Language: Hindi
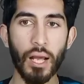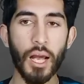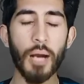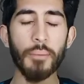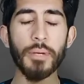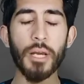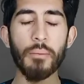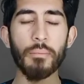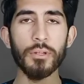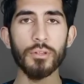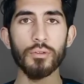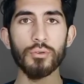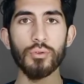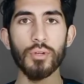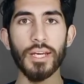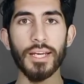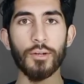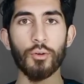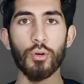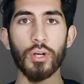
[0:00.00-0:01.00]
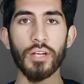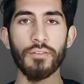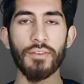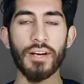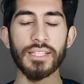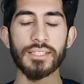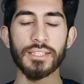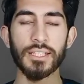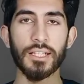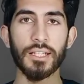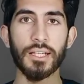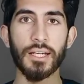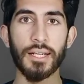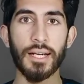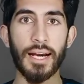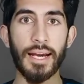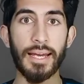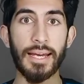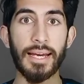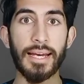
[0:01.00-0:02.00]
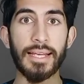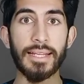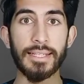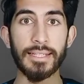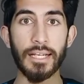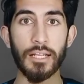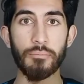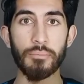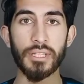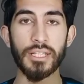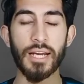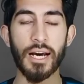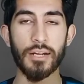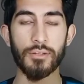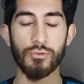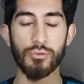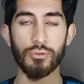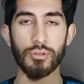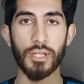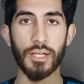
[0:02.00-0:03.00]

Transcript: अब यहाँ पर दोस्तों एक और डिवाइस निकल कर आया है Realme Narzo